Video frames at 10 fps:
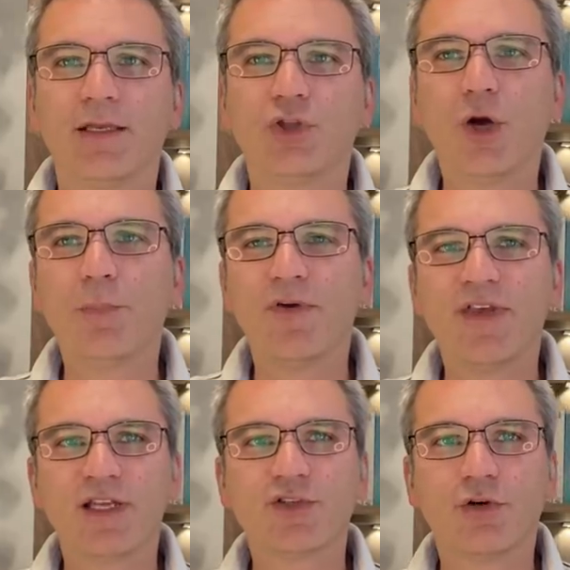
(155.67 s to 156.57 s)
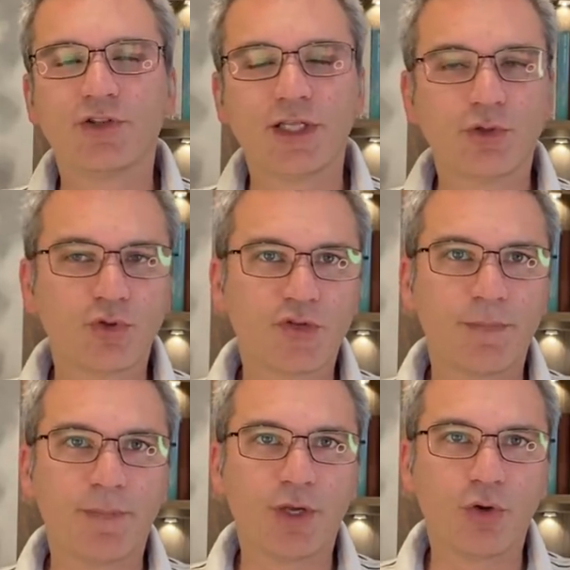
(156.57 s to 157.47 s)
dopo aver ascoltato
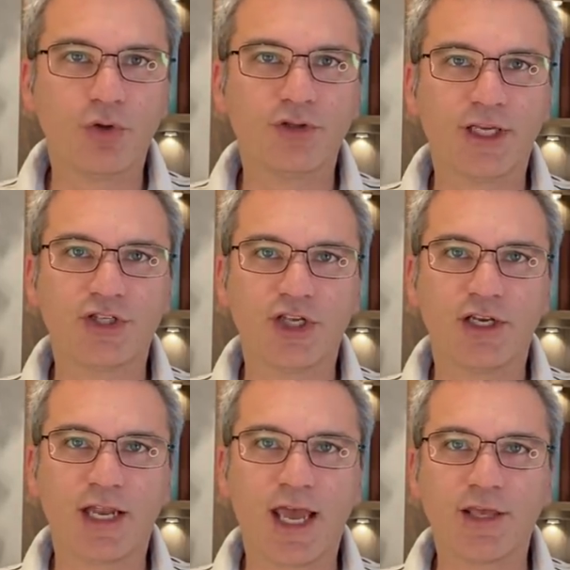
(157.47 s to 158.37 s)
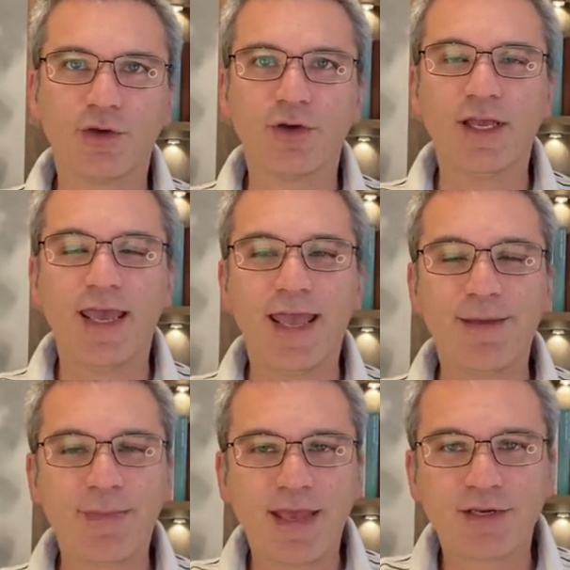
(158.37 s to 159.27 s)
Giuseppe Conte a gennaio, è
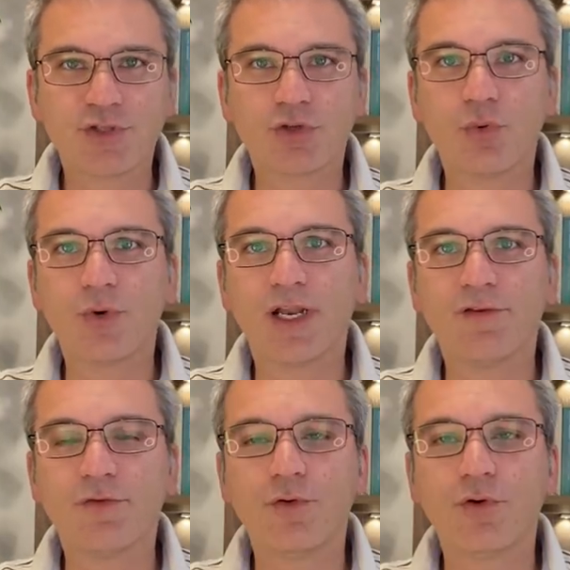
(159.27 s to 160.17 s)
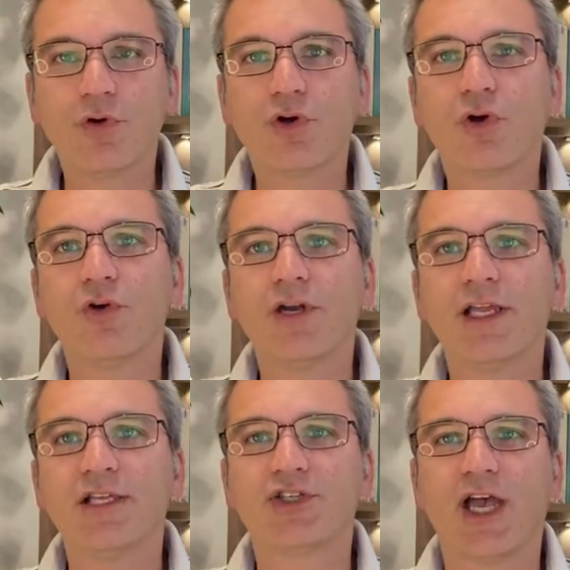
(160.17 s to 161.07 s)
emerso un lavoro
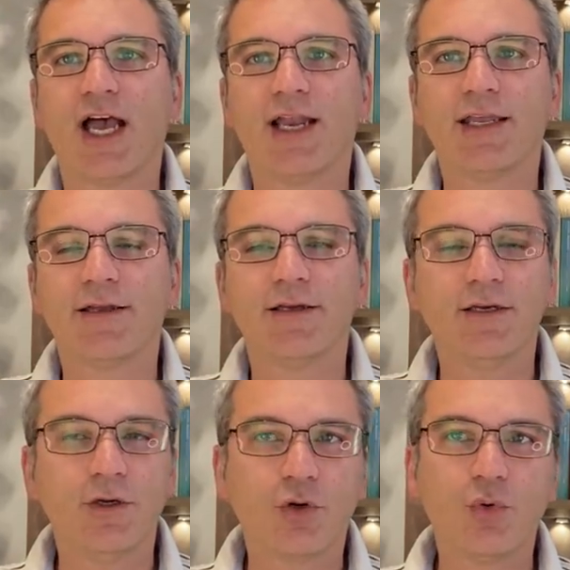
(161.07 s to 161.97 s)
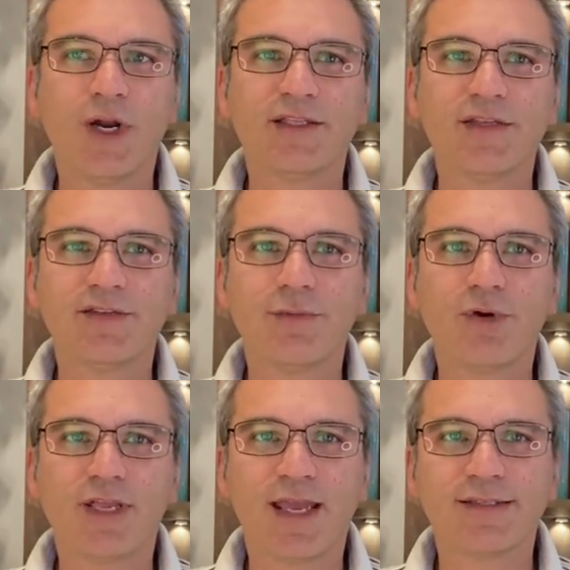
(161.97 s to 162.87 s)
collegiale con una
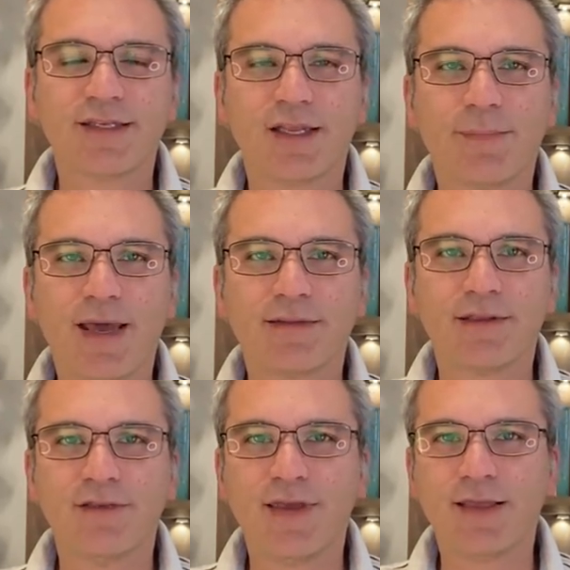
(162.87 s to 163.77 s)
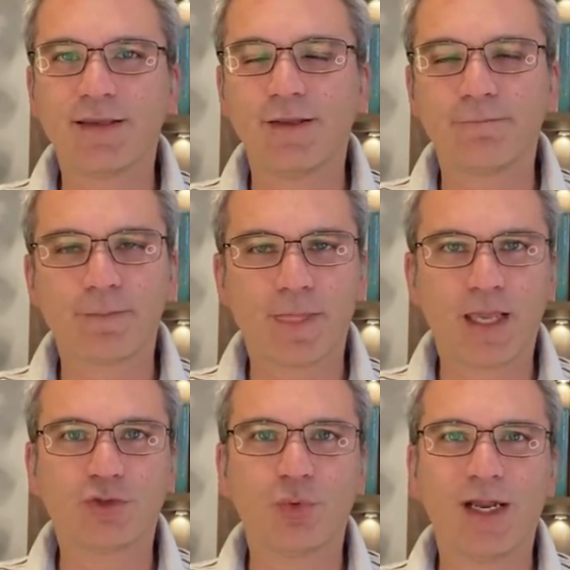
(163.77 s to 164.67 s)
testimonianza da parte di vecchi e
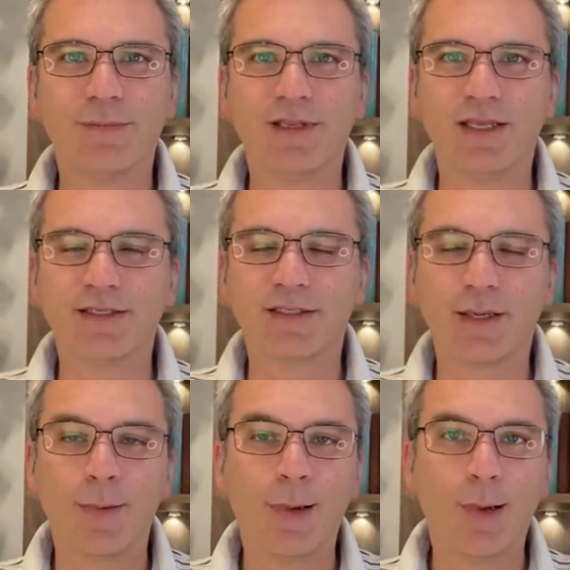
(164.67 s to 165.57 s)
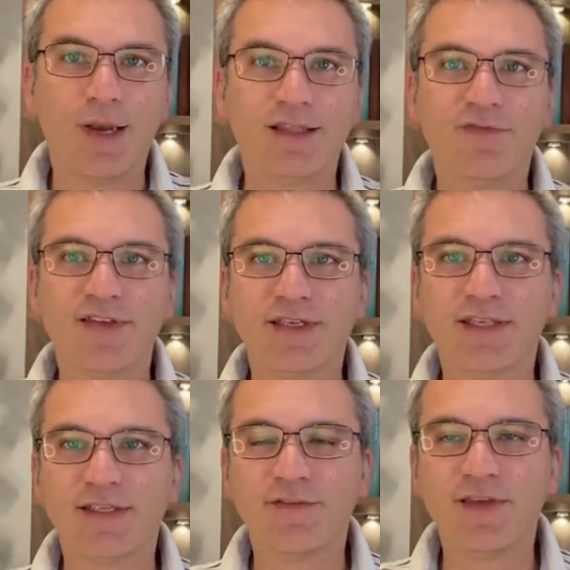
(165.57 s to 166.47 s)
attuali ministri, la difesa di
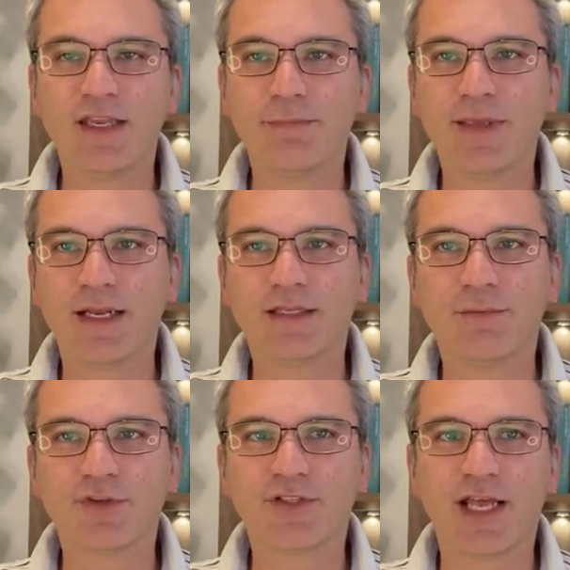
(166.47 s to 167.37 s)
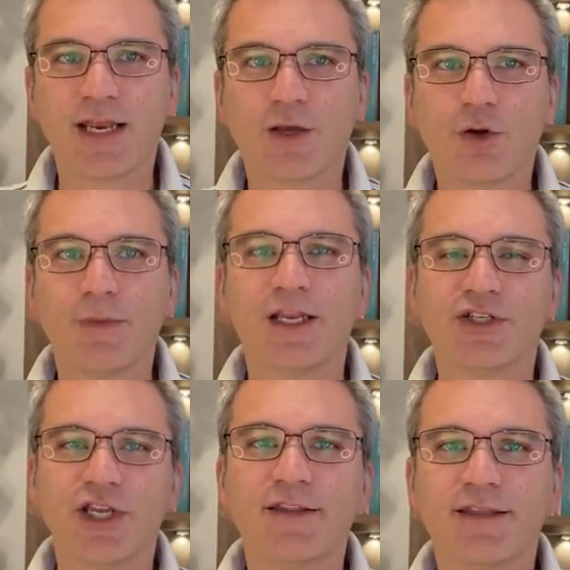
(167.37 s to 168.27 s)
Salvini mira a dimostrare come le
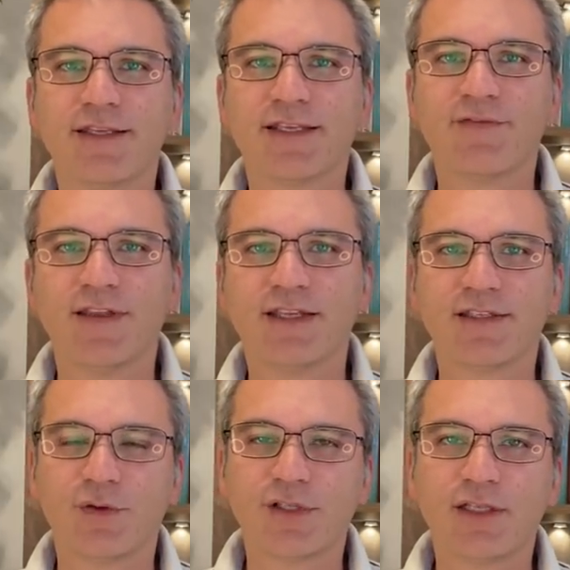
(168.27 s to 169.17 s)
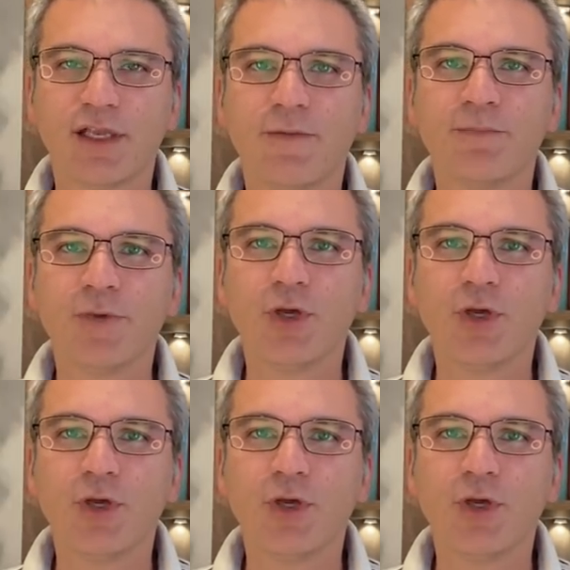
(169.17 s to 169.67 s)
scelte di Salvini siano state